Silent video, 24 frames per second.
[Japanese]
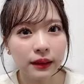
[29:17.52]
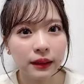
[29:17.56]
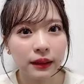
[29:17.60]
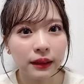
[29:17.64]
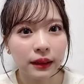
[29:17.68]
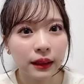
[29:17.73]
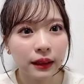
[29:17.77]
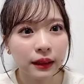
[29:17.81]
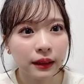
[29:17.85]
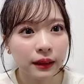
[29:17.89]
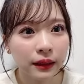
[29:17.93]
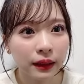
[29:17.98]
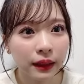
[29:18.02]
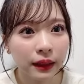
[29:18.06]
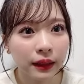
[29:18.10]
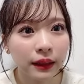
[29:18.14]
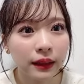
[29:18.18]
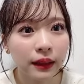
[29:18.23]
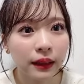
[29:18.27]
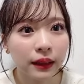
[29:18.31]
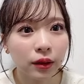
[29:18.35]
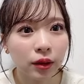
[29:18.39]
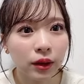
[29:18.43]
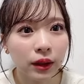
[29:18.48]
時間でき
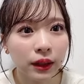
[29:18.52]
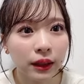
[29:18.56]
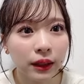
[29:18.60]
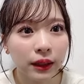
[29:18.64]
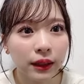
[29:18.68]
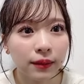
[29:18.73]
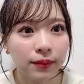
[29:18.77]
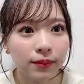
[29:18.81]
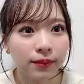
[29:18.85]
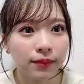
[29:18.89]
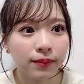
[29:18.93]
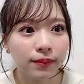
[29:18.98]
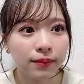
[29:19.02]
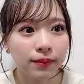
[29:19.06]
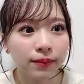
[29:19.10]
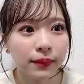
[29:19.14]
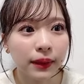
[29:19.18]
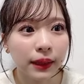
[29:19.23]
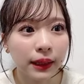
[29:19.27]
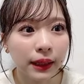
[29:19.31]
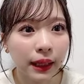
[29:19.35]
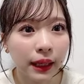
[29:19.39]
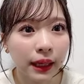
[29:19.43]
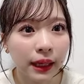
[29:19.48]
た時に
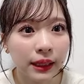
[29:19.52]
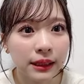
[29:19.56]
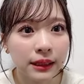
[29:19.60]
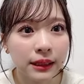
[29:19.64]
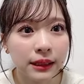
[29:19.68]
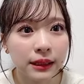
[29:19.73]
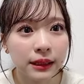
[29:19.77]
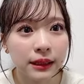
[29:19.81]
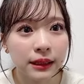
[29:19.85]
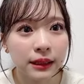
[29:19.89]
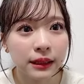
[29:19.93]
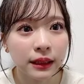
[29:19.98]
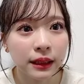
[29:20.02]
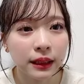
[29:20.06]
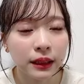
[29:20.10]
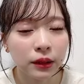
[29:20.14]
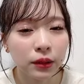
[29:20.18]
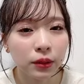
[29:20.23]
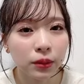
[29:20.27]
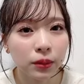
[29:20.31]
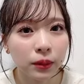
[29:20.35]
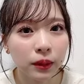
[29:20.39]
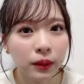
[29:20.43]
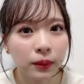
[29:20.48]
また配信したい
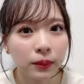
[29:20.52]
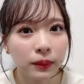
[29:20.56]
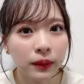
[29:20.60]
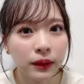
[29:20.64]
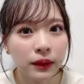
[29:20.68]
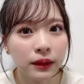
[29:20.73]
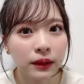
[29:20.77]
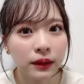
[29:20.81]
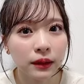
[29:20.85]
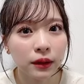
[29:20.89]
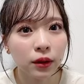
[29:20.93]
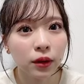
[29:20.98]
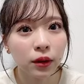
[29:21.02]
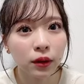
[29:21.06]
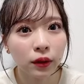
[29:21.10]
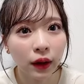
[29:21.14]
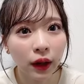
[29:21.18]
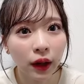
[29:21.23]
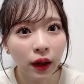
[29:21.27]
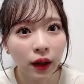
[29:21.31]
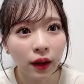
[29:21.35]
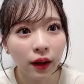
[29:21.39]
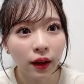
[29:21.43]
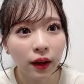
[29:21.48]
と思います今日
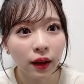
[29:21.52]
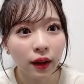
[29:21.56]
は